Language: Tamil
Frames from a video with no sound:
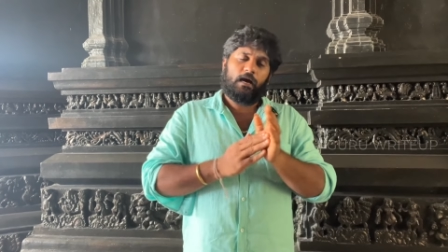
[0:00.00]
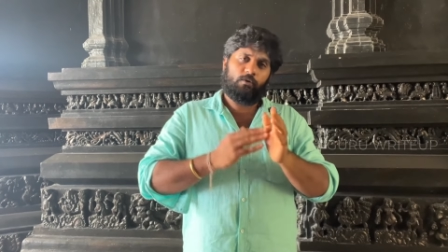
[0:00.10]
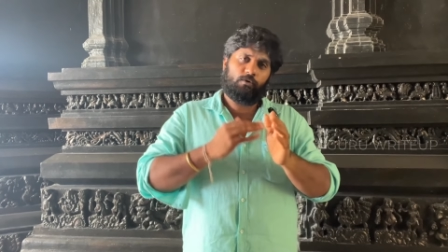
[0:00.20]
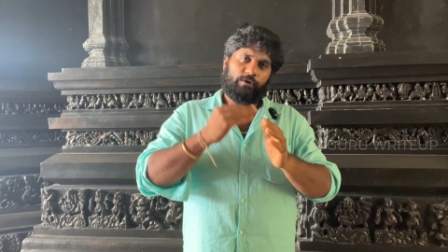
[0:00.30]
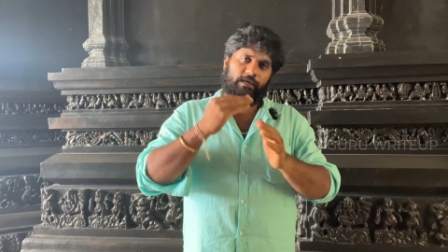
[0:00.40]

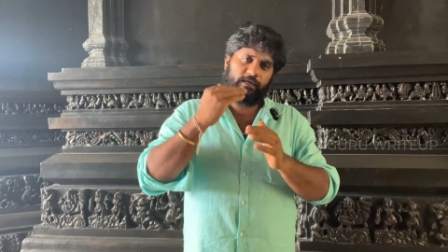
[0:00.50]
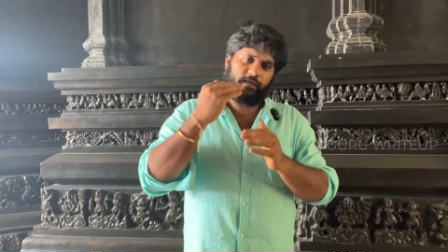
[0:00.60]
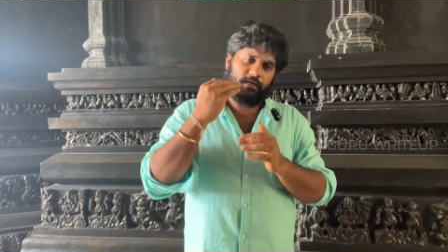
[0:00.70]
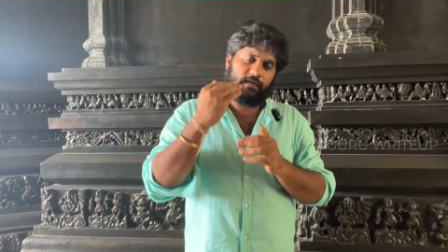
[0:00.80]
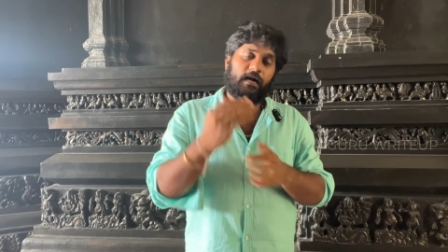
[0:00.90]
அவருடைய
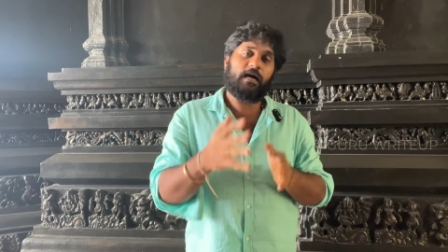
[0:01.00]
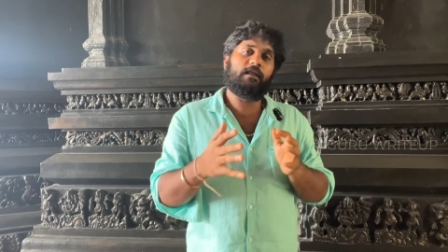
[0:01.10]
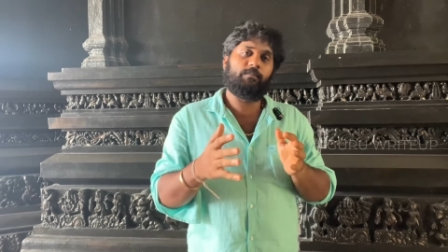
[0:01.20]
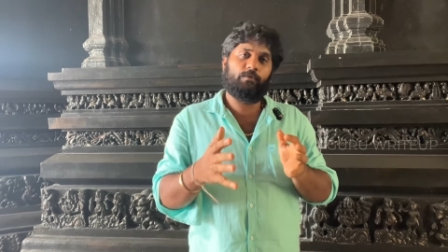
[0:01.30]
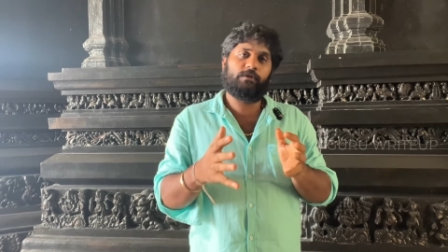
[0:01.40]

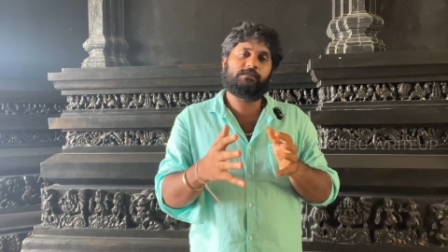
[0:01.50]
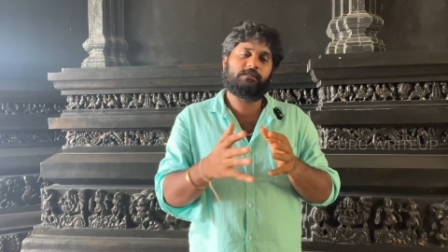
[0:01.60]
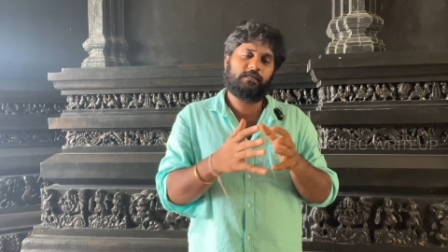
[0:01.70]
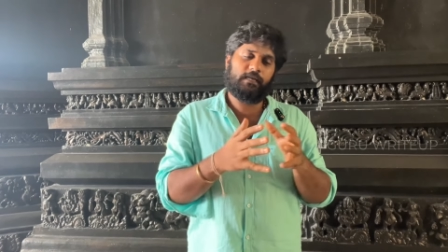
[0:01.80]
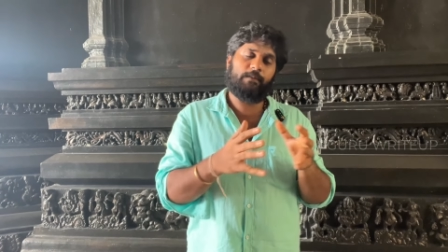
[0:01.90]
காலை பிடிச்சி
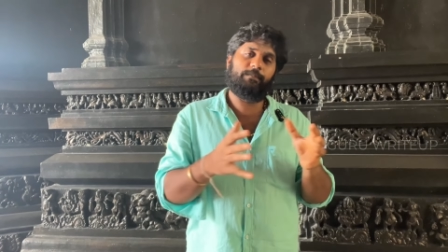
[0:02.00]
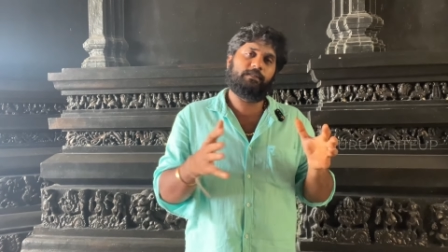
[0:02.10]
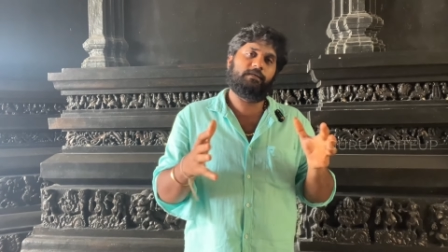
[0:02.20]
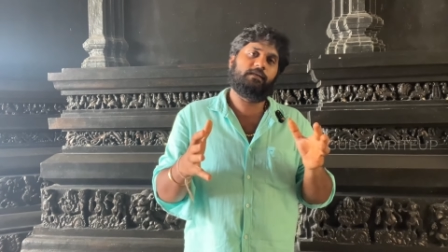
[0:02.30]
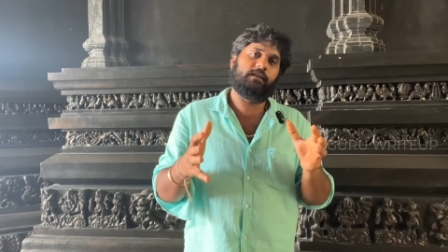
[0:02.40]
இந்த
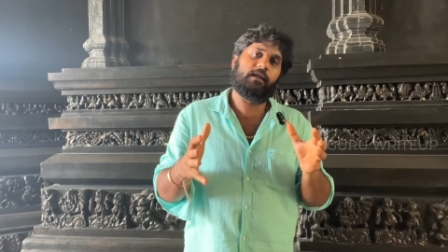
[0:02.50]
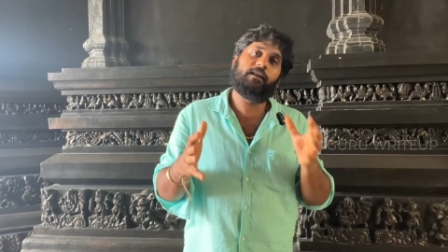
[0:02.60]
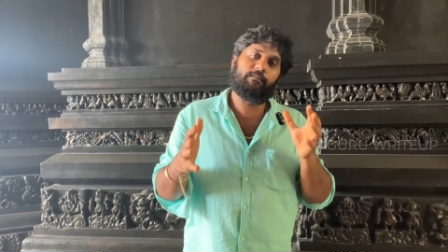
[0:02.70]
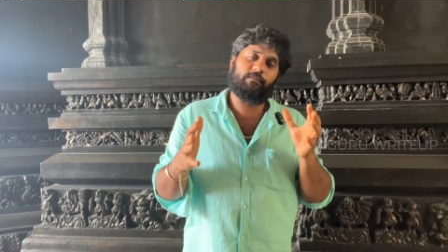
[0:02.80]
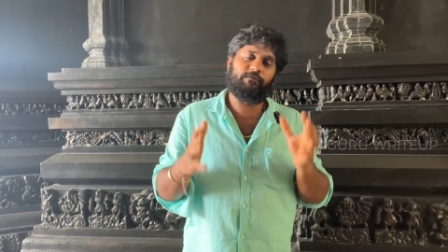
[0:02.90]
நாற்பத்தெட்டு நாள்
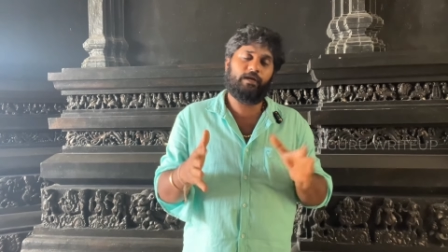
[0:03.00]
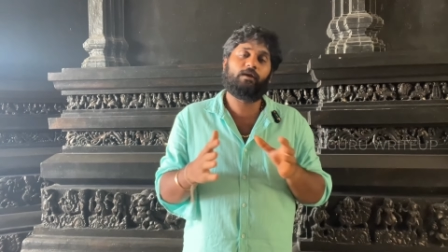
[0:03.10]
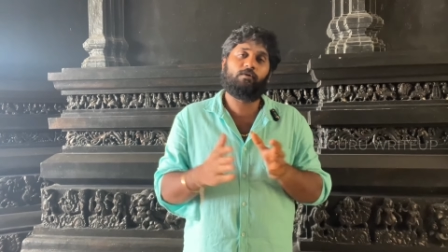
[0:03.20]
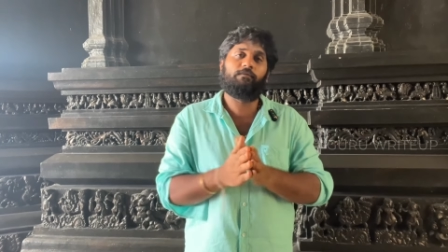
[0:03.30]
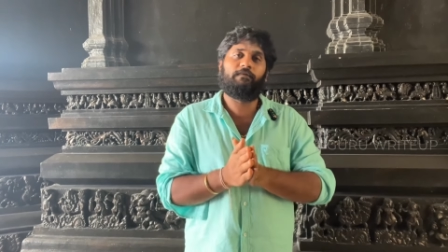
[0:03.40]
நம்ம
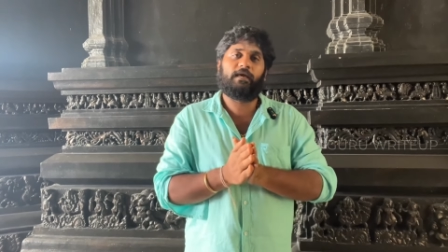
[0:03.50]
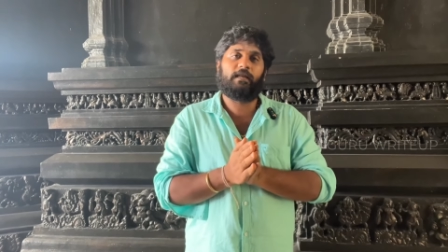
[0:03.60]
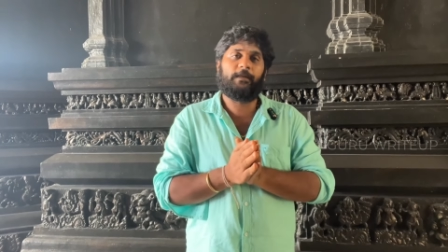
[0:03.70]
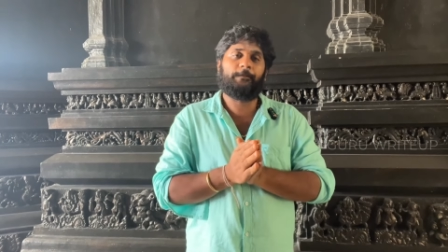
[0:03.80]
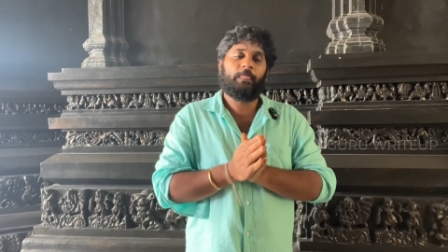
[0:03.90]
வேண்டணும்னு
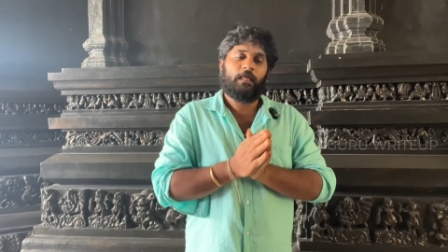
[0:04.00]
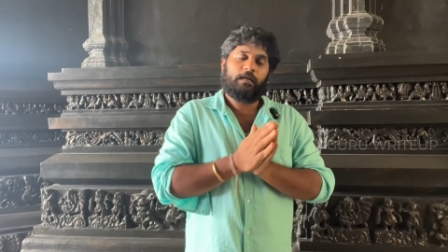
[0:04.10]
வைங்களேன்